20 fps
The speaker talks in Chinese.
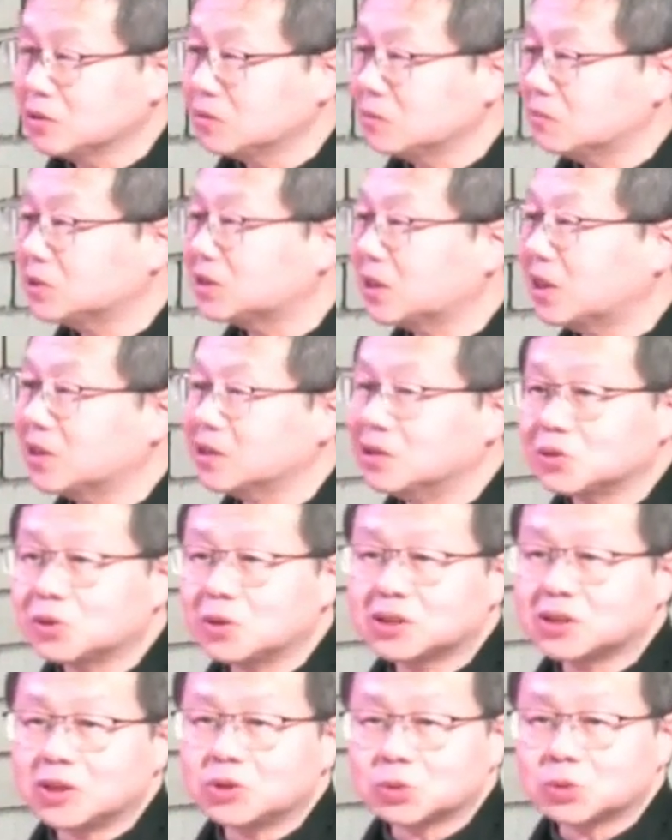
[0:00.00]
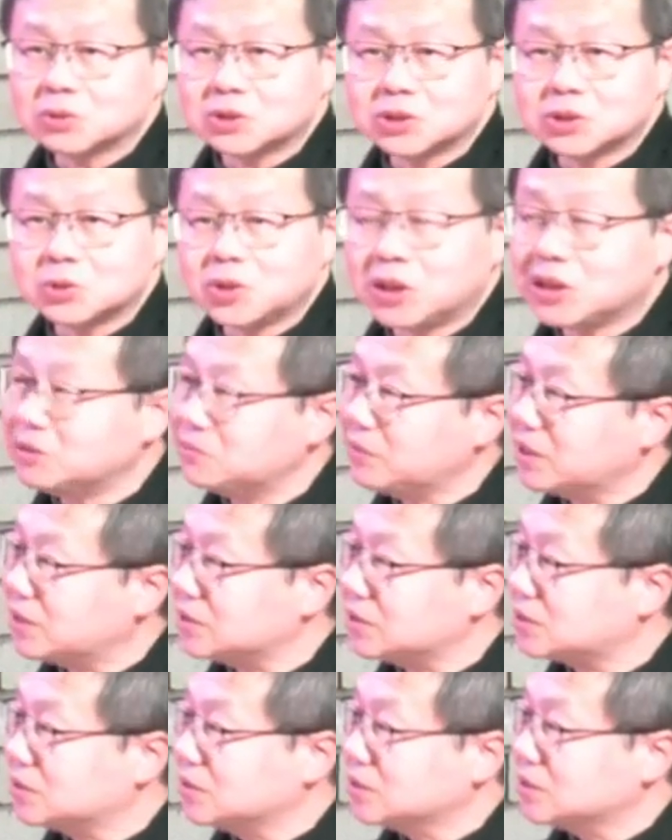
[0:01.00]
我想很多在组织学里面
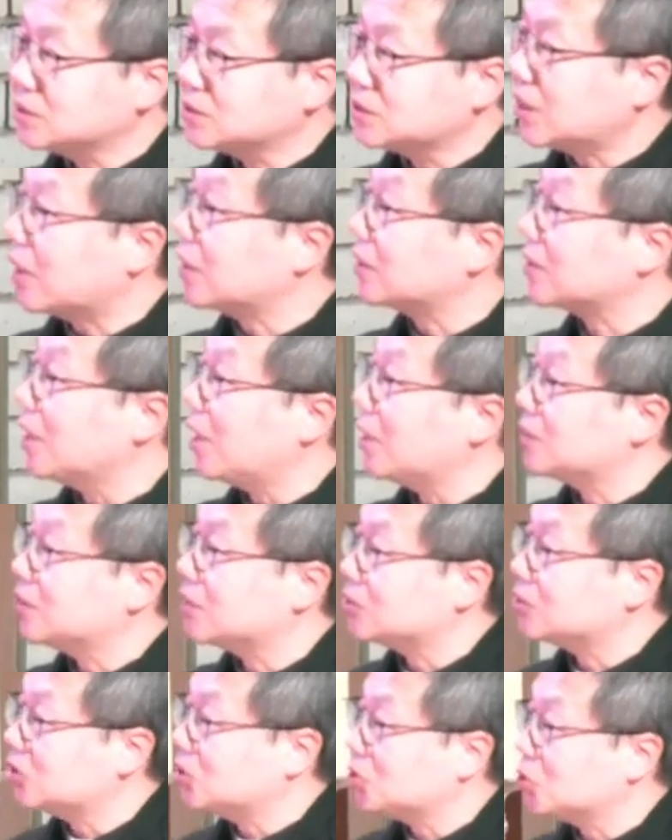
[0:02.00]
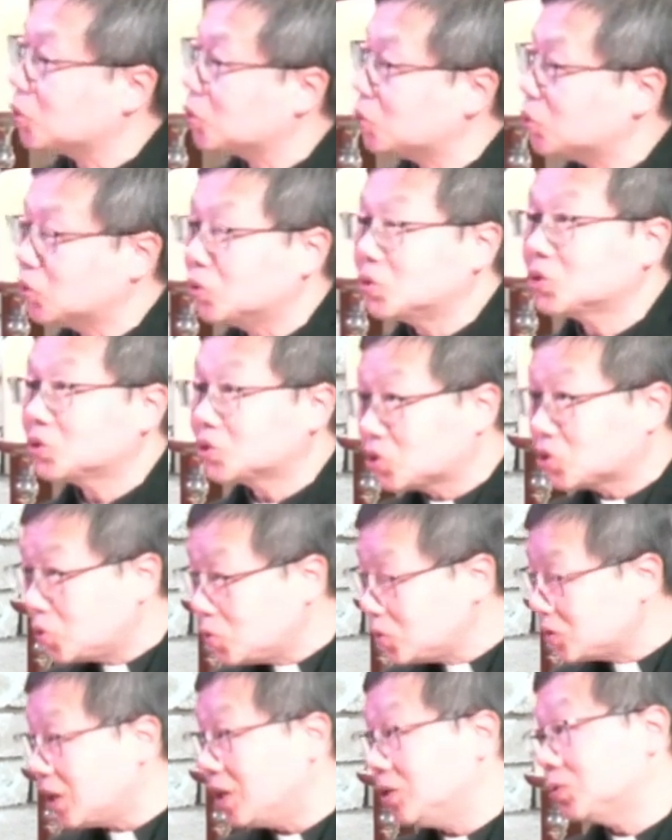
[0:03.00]
长大的基督徒，都
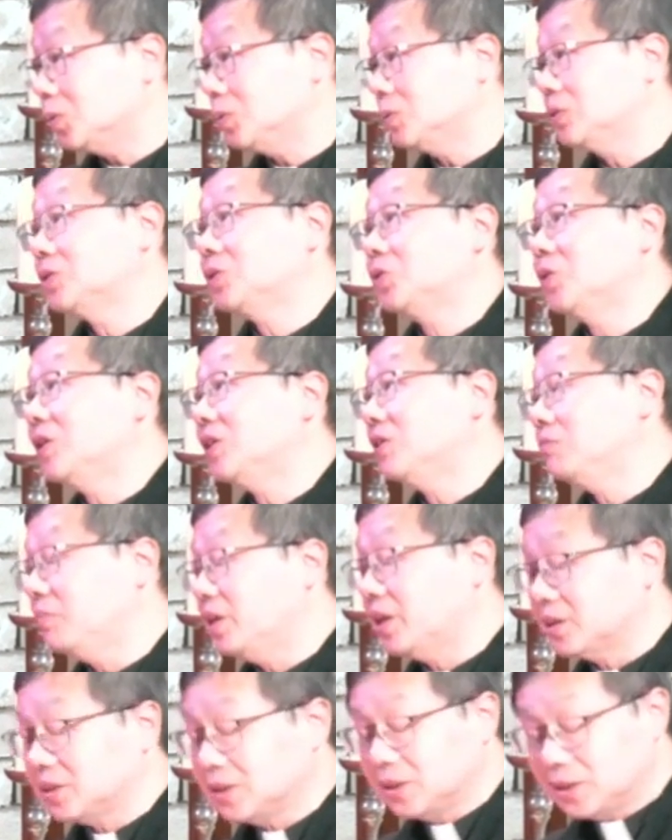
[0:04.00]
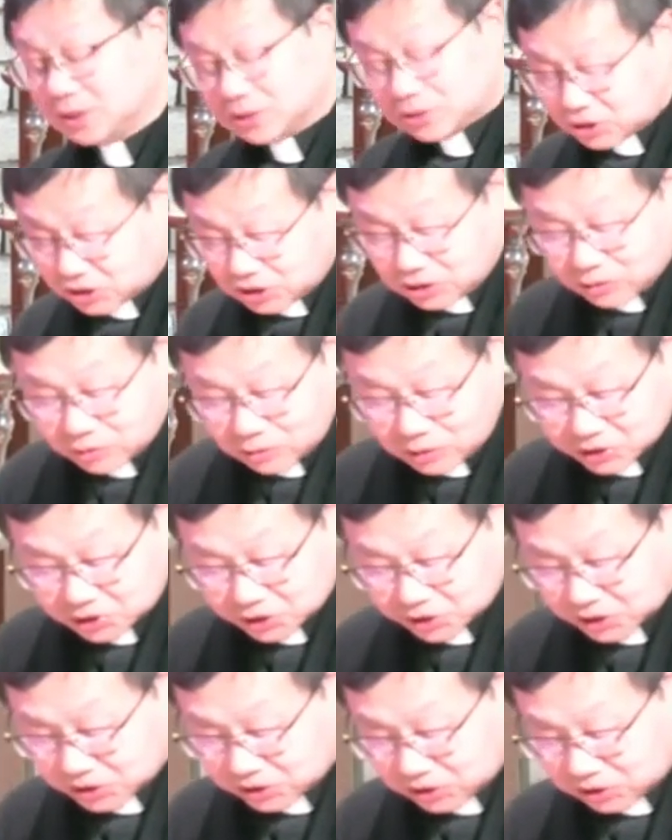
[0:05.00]
在组织学里面听过这
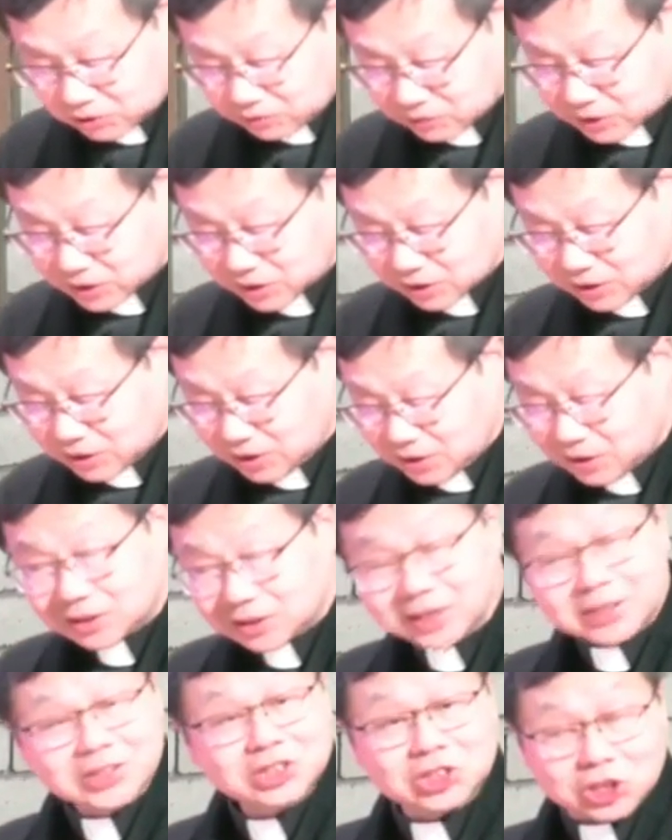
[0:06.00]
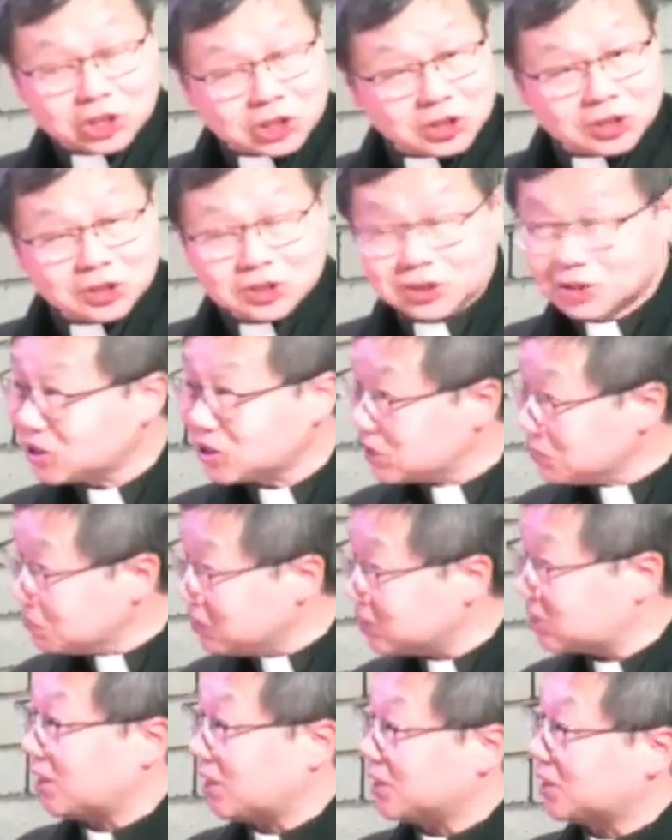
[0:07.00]
些经文。但其实这么
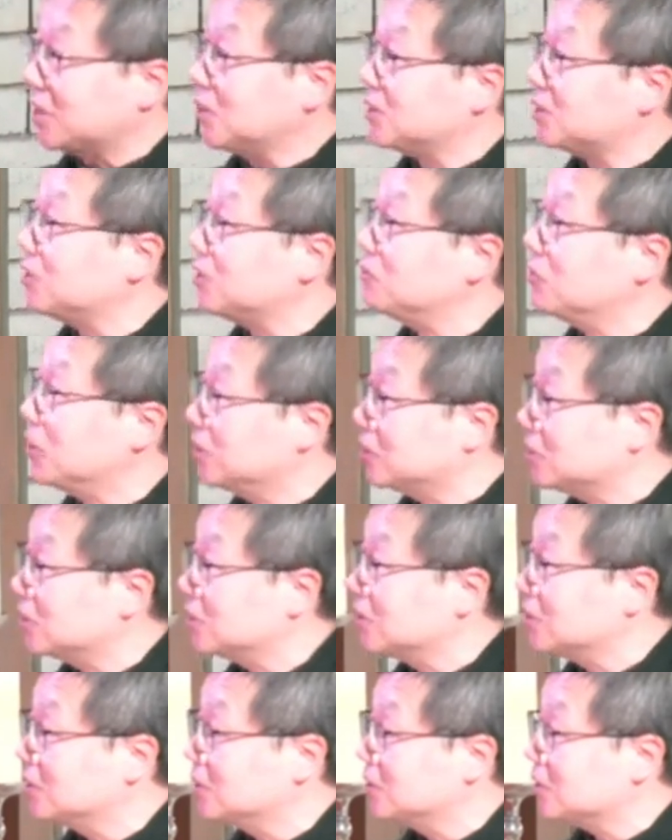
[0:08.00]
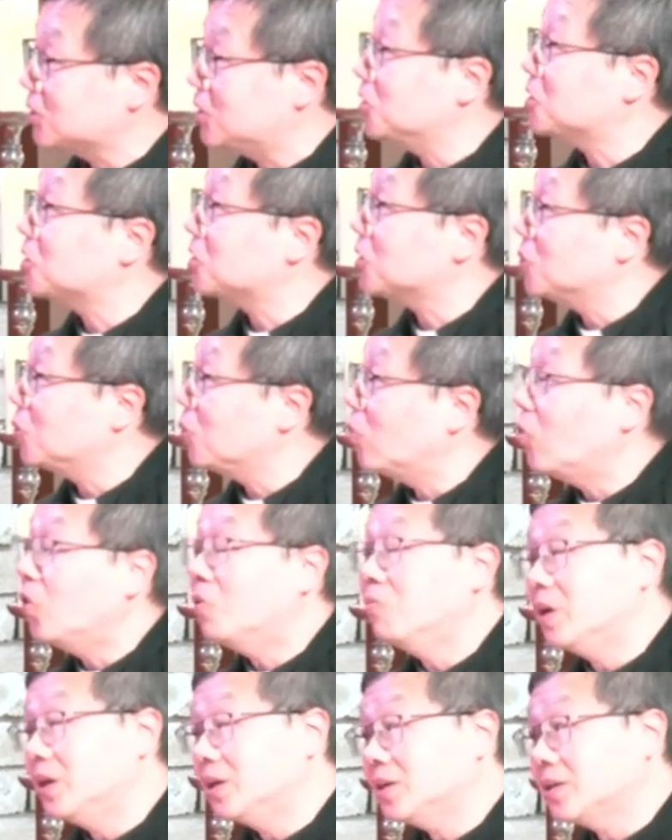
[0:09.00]
简单的经文，其实我
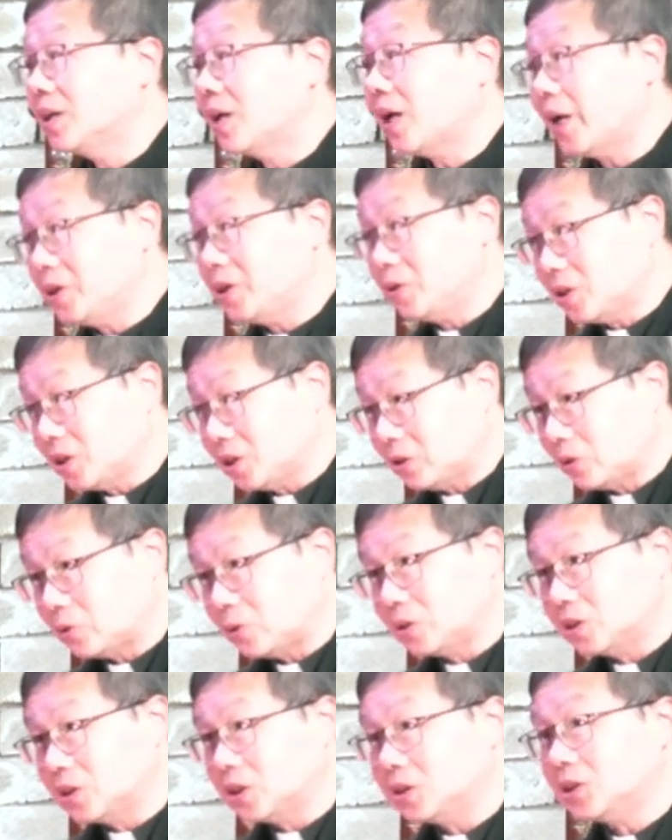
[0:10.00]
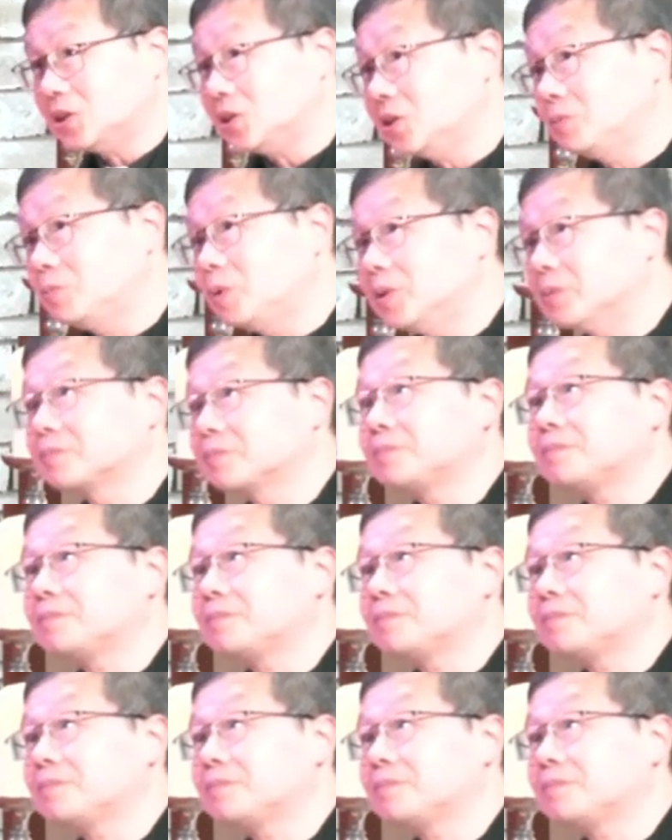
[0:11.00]
们还有很多的疑问。